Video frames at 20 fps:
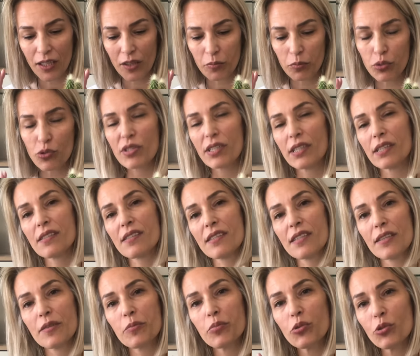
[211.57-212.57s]
bu
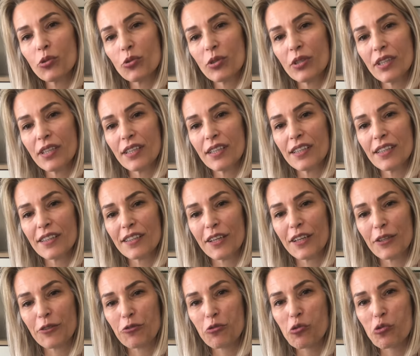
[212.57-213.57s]
saksıya bu
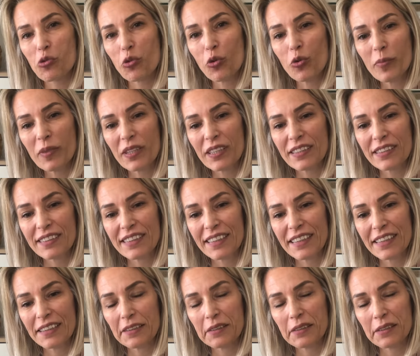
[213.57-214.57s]
kaktüs olmalı diye
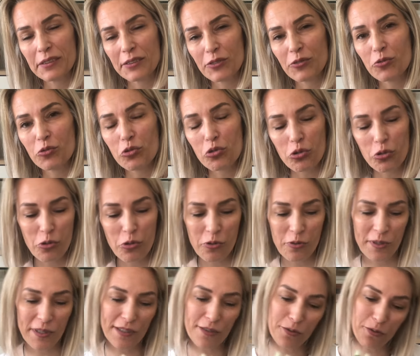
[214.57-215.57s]
e,
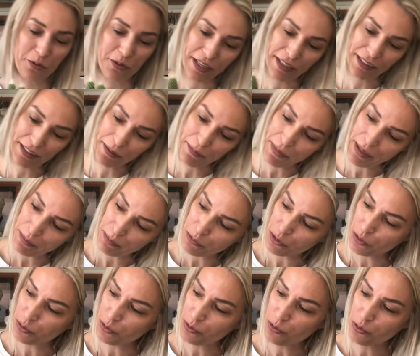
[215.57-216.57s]
düşünüyorsanız özellikle ben
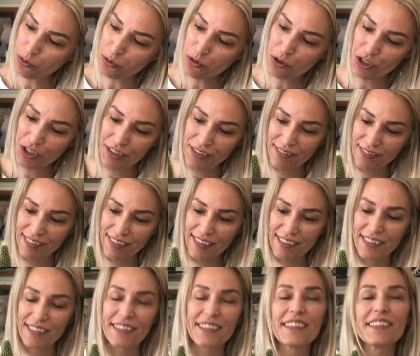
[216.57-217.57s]
bunu onun için
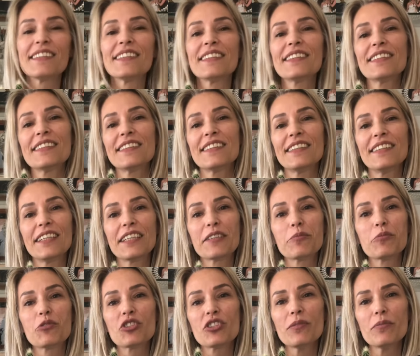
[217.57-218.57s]
e,
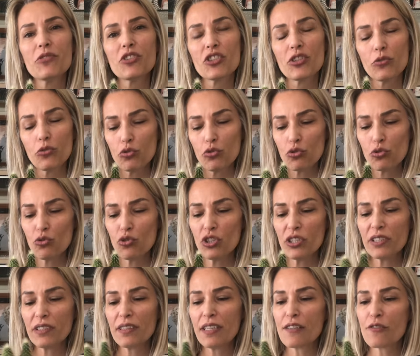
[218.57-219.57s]
ekmiştim. İşte üçüncü
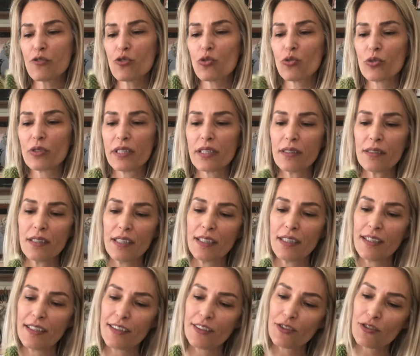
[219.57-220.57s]
yıldan sonra
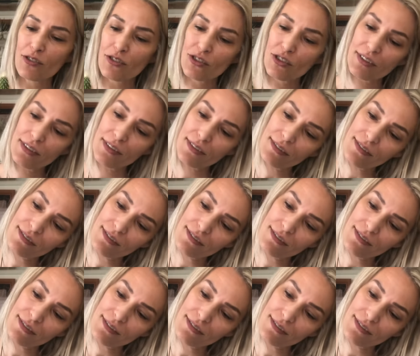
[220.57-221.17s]
işte ıı,